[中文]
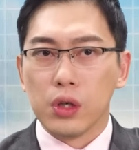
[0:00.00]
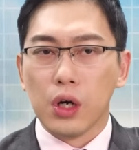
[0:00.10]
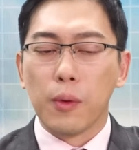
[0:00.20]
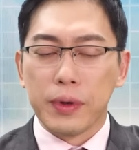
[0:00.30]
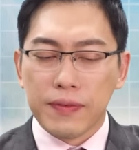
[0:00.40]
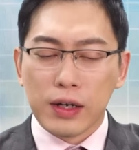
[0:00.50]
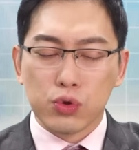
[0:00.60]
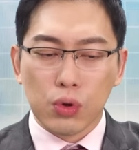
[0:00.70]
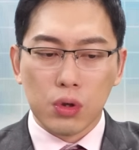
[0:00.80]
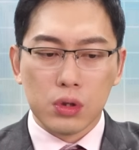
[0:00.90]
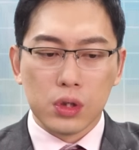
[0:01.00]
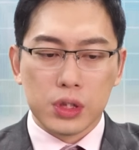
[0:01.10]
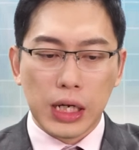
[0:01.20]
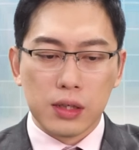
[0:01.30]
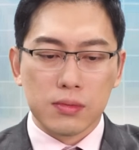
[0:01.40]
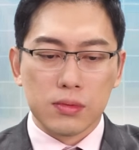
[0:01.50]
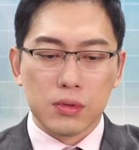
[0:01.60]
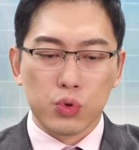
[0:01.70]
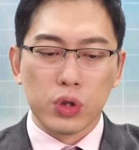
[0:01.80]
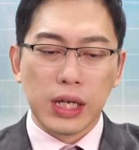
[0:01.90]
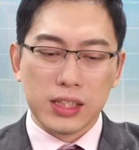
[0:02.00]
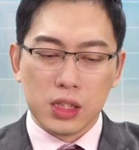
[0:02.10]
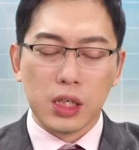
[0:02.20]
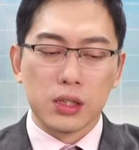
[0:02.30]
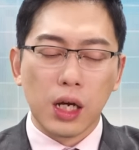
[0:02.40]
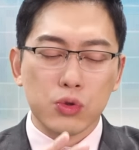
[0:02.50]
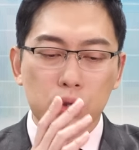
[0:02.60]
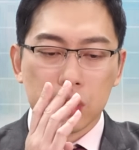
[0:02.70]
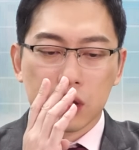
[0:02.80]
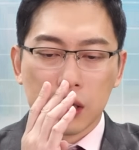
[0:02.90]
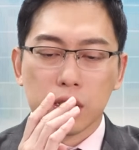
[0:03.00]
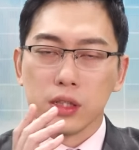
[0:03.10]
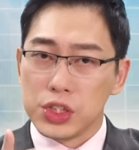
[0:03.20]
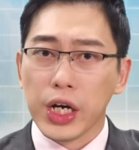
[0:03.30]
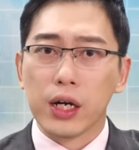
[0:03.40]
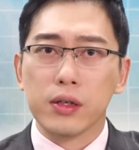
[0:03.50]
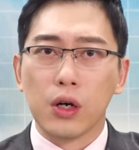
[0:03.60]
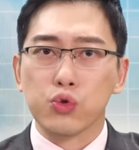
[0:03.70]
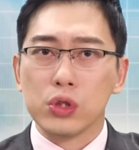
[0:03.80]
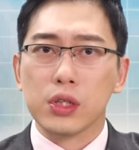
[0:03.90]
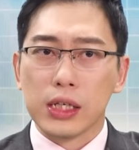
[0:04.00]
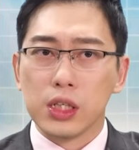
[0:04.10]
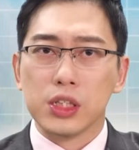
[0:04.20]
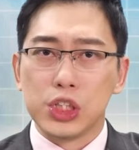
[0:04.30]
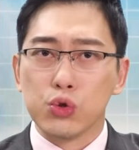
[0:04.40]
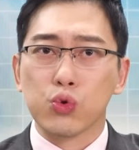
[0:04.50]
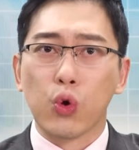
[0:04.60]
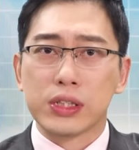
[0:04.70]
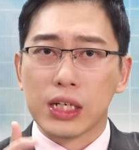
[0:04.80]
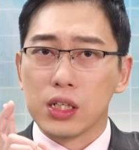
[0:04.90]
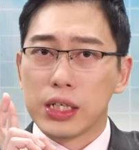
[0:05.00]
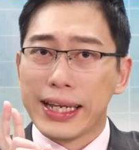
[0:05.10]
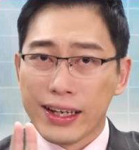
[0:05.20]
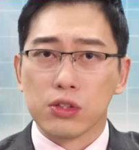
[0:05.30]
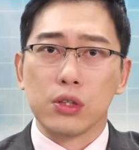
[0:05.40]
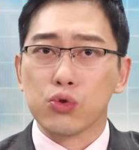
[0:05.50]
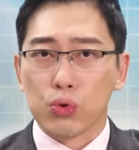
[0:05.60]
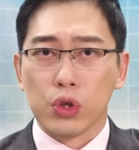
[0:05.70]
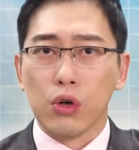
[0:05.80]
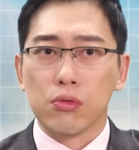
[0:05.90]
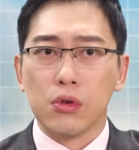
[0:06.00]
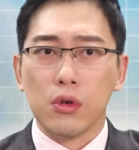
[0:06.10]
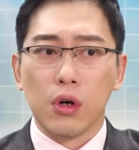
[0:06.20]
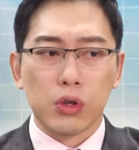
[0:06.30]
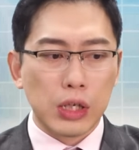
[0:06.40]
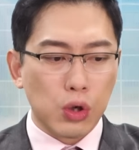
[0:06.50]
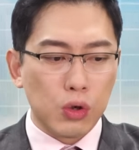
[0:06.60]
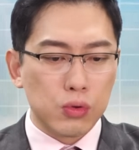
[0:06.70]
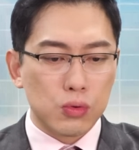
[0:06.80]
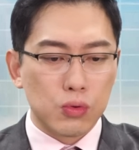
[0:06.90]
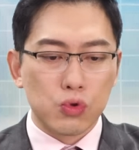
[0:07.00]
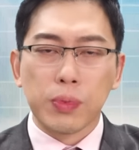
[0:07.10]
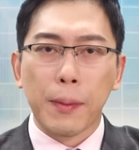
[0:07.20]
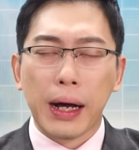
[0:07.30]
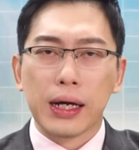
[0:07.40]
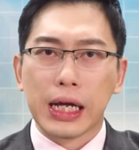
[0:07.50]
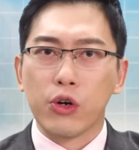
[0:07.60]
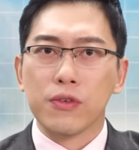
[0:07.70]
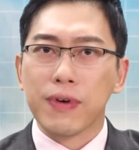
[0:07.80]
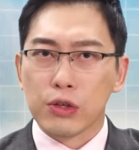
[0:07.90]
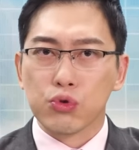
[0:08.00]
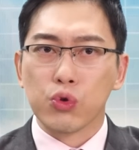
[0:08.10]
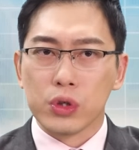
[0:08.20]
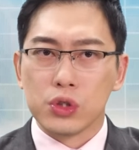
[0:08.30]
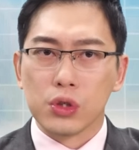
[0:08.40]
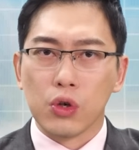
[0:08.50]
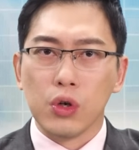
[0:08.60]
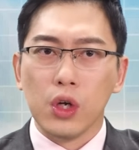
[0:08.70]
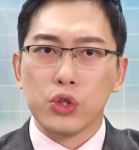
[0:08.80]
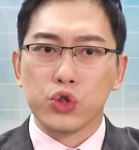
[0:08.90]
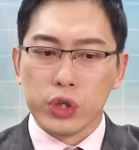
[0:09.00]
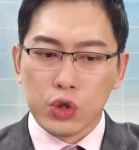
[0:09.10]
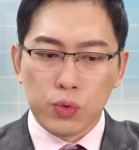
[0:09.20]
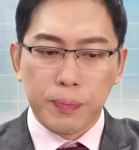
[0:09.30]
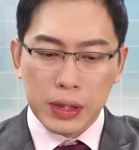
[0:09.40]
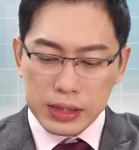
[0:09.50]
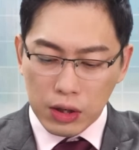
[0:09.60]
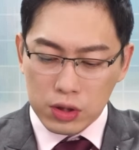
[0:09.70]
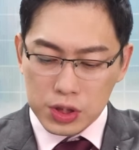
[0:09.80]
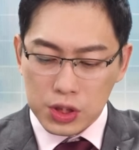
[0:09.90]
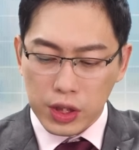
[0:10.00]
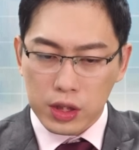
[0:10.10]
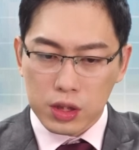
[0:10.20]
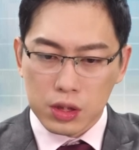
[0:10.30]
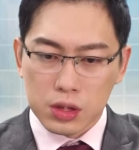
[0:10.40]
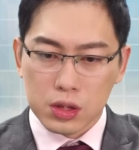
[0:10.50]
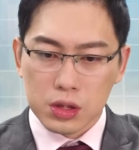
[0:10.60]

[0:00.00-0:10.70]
好，比方说像我觉得台积电，当然最近台积电很强，我最近台积电几乎快涨了两成左右，哦，它从五八八开完法说会之后，就一路喷到了今天的